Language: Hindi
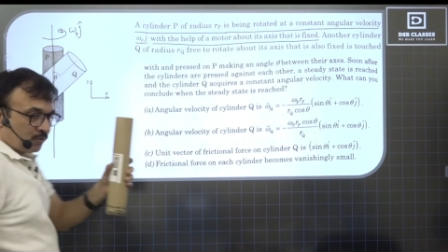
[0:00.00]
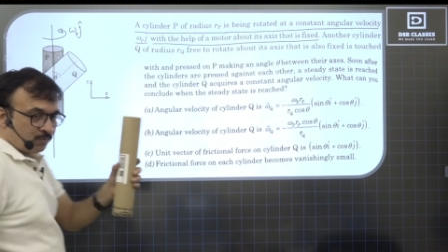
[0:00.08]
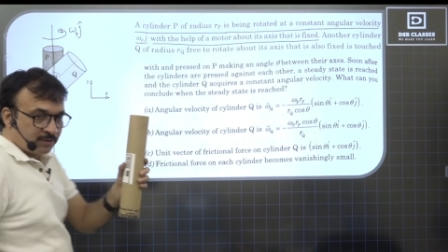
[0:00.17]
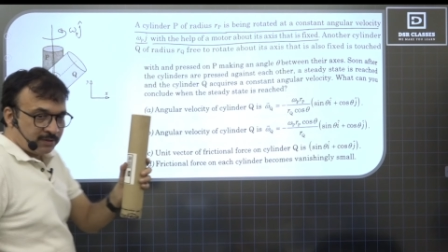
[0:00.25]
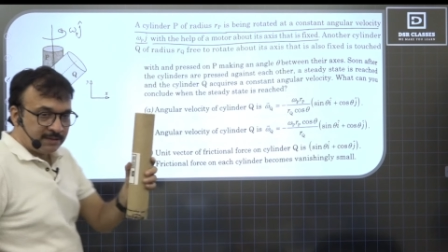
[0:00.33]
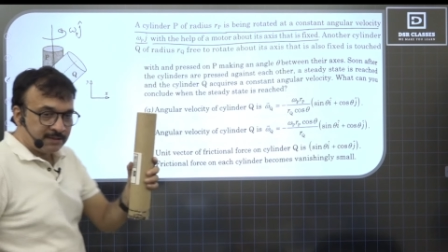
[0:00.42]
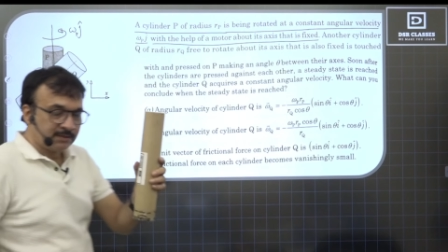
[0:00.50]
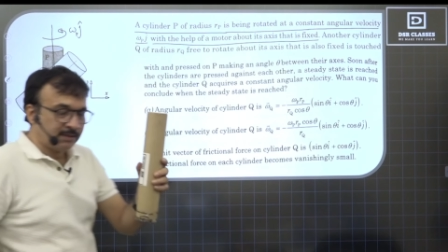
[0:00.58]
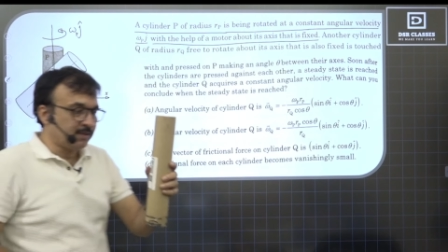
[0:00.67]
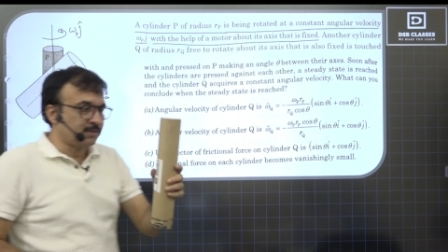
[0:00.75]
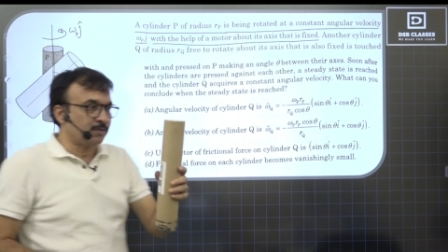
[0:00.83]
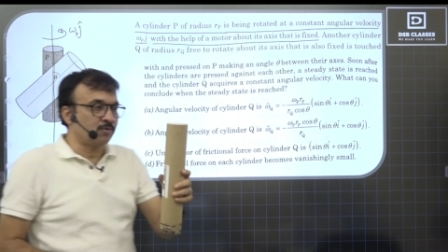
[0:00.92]
मुझे इस तरह
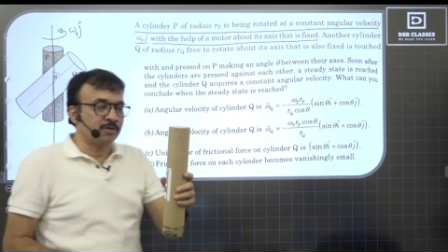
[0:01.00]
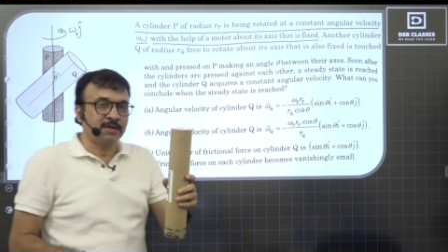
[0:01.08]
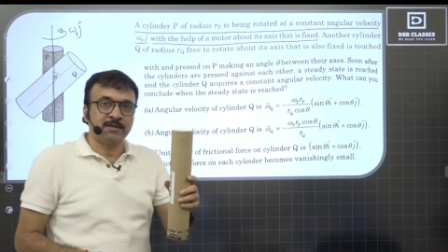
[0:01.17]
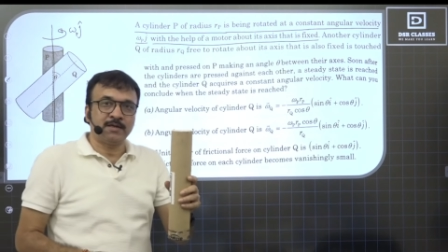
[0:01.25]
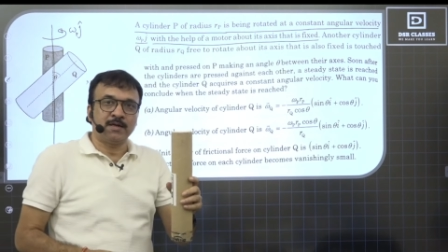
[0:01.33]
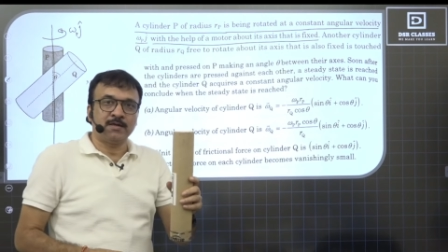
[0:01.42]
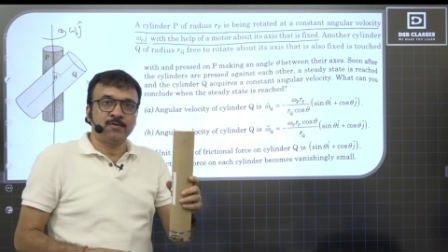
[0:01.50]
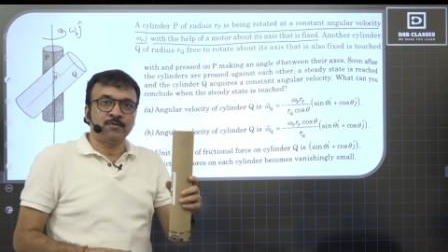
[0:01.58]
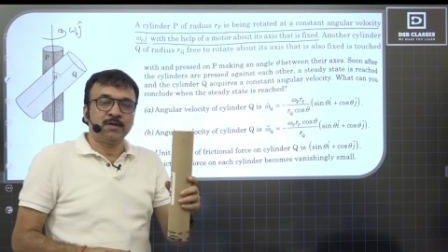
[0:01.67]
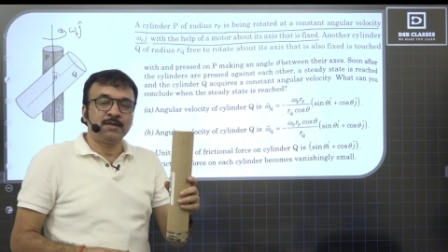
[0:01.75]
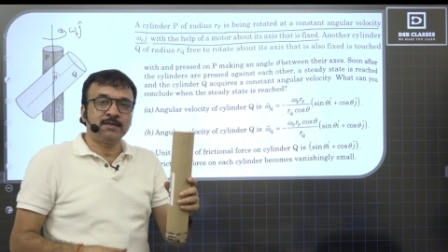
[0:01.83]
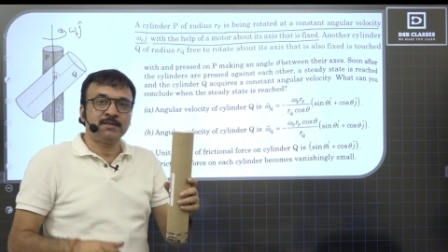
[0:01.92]
से रोटेट कराना
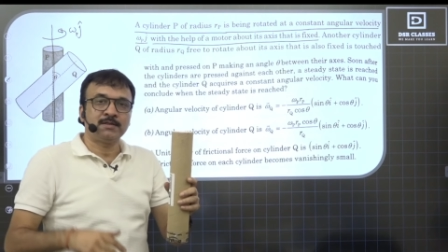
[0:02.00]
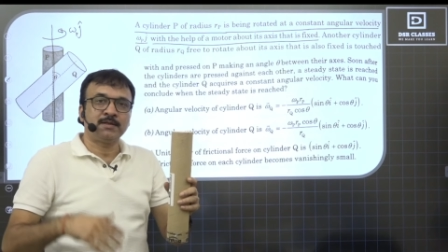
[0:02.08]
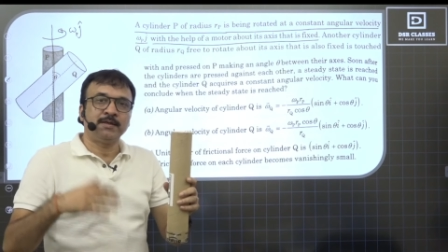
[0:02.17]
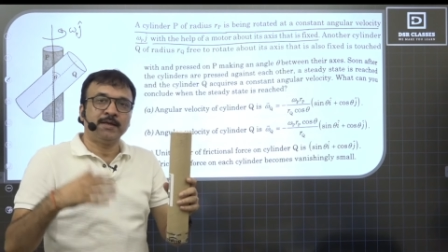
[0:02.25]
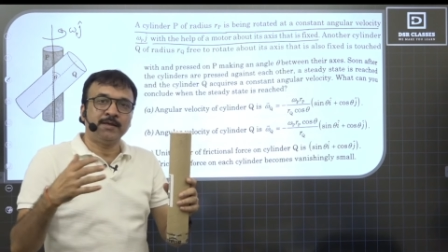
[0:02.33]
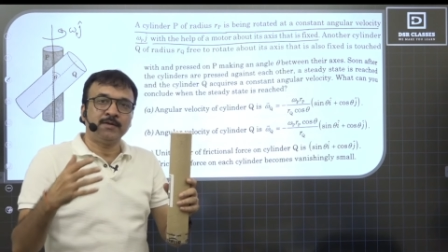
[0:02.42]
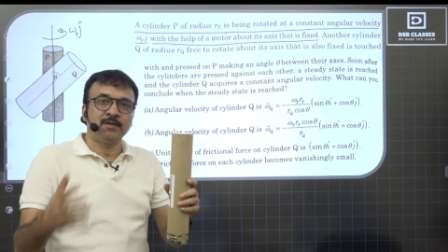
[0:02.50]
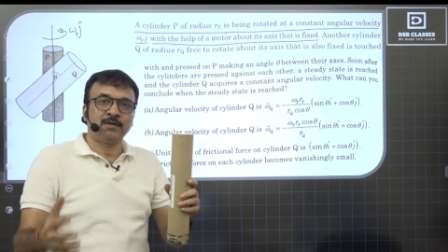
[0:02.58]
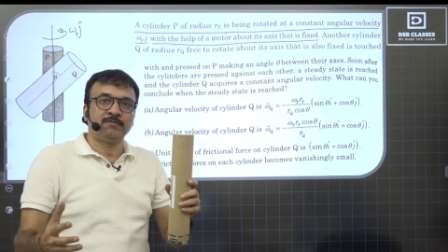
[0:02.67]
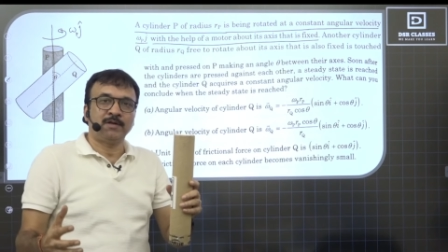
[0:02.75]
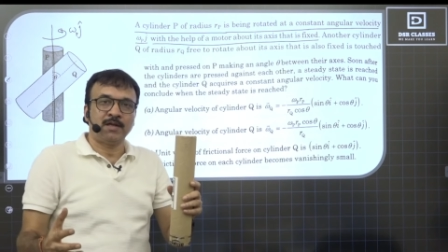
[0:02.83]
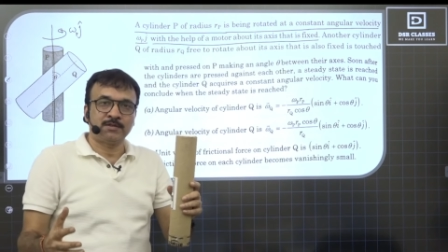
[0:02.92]
होगा कि इसकी एंगुलर
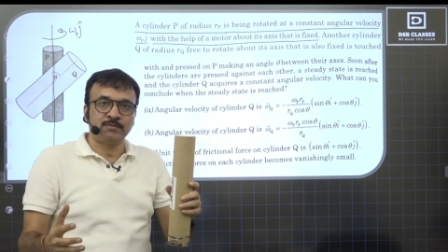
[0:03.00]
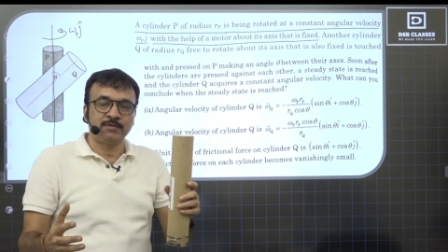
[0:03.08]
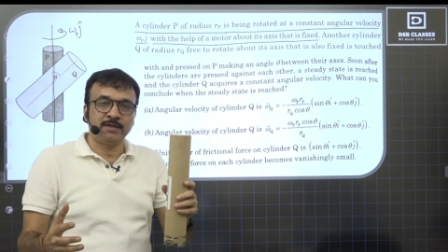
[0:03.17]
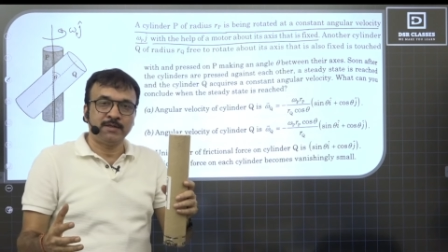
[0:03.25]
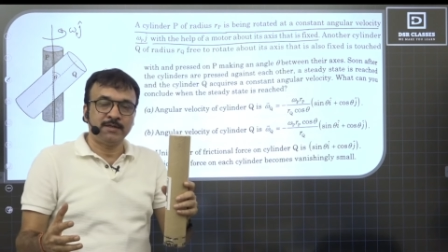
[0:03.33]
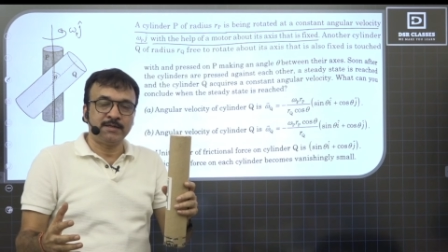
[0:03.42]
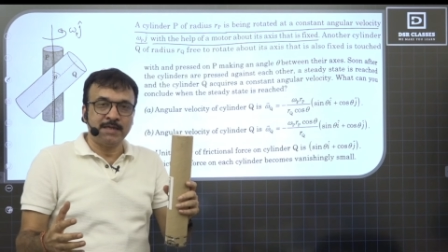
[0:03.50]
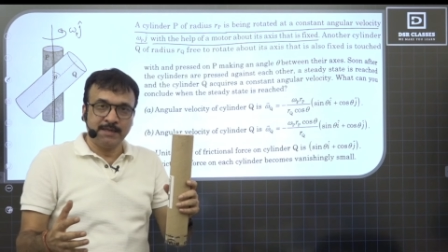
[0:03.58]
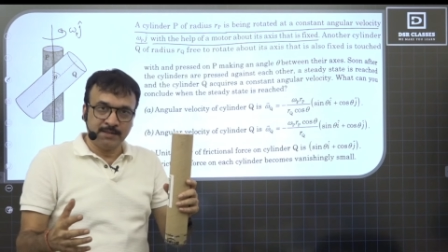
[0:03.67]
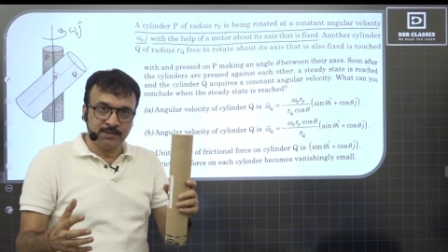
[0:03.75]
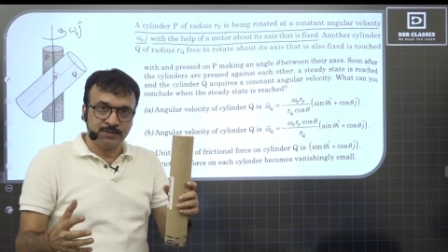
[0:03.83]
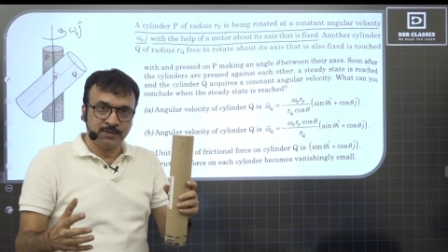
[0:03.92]
वेलासिटी की
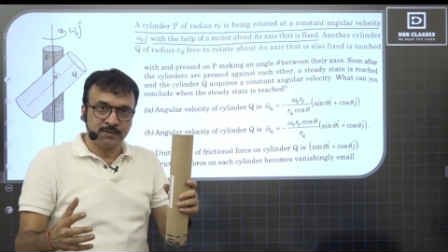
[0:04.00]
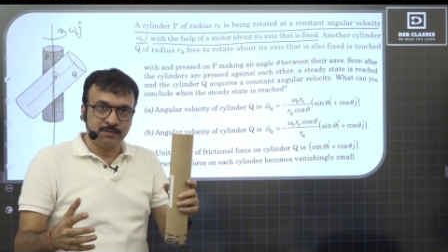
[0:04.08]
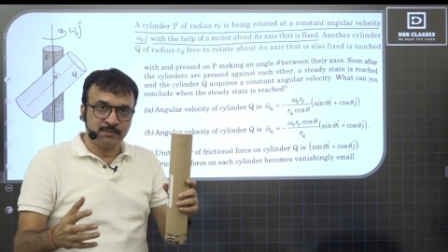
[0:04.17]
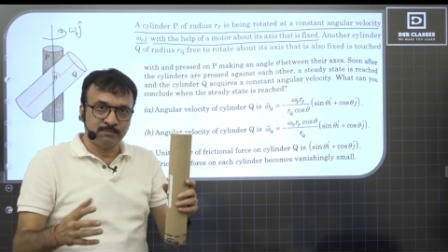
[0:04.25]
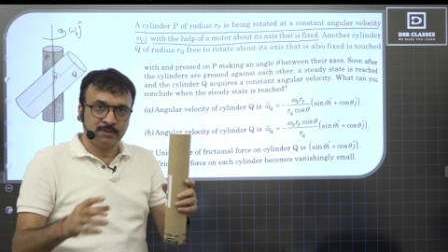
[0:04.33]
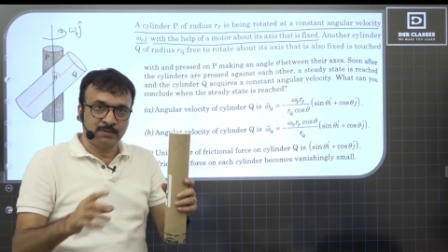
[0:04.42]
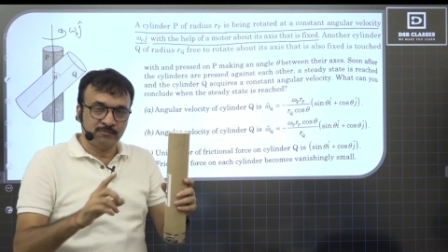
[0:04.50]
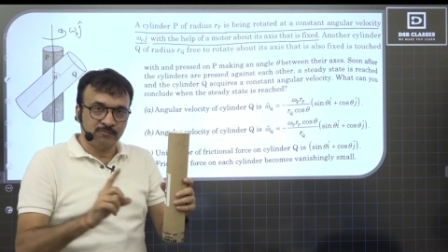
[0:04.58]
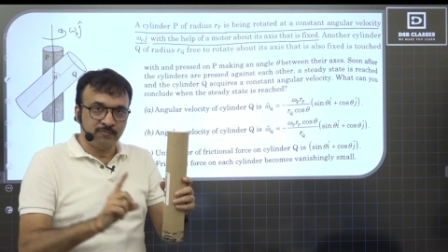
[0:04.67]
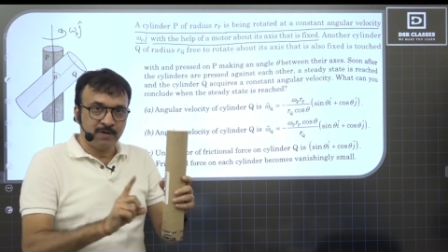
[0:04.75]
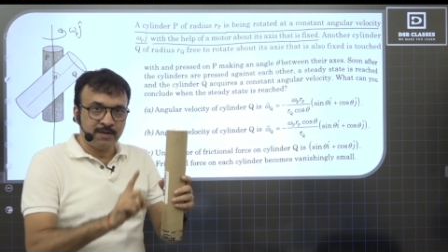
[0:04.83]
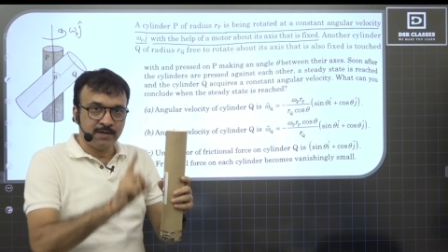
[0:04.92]
डायरेक्शन
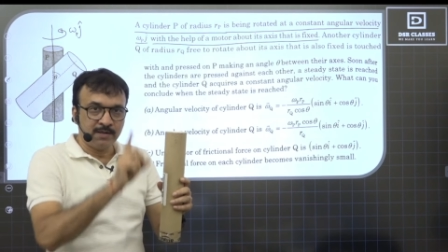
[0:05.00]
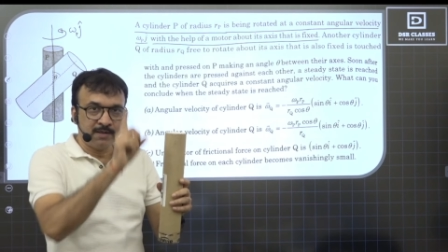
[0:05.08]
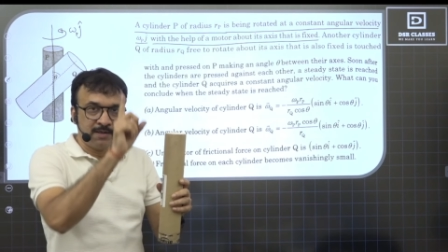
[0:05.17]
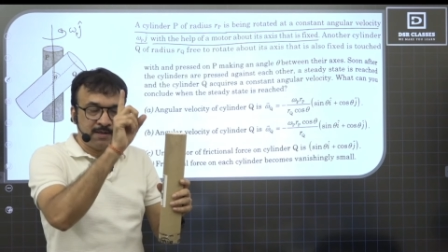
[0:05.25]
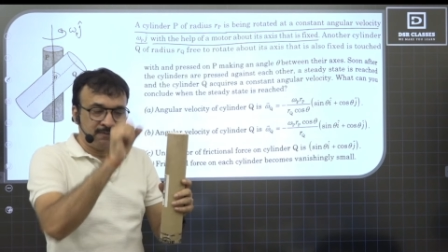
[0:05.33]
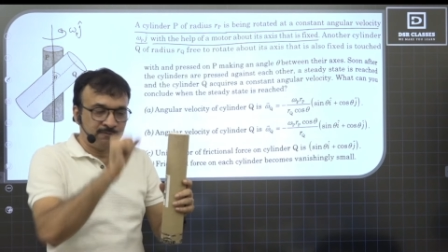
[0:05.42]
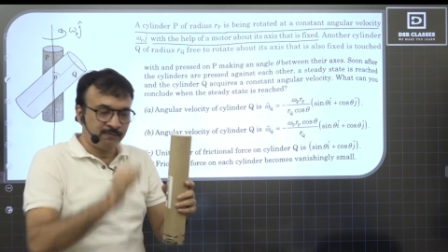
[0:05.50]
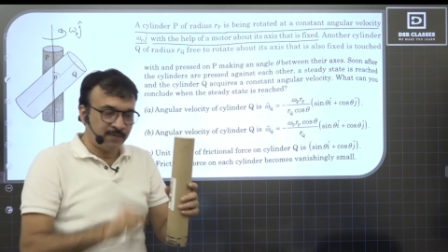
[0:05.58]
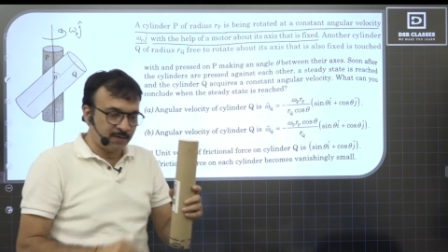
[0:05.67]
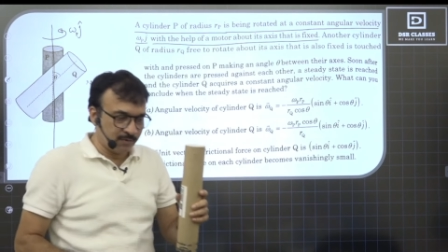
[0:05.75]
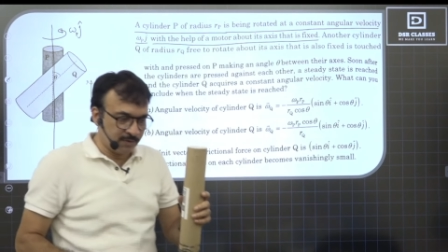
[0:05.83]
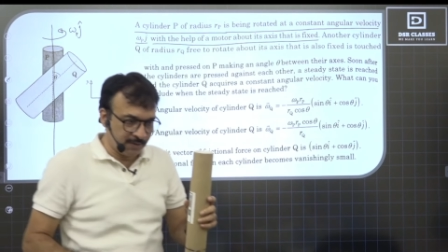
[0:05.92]
वर्टिकली
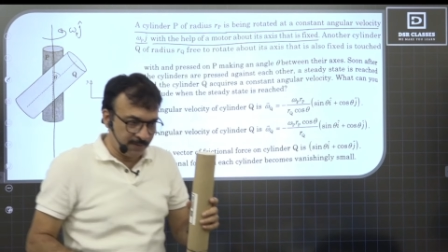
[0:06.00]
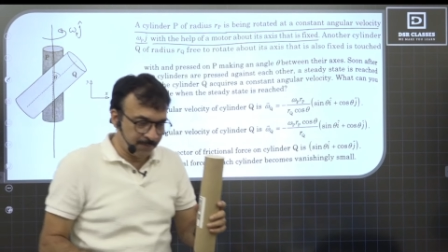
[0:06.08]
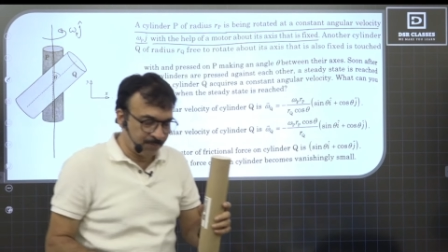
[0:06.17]
अपवर्ड हो जाए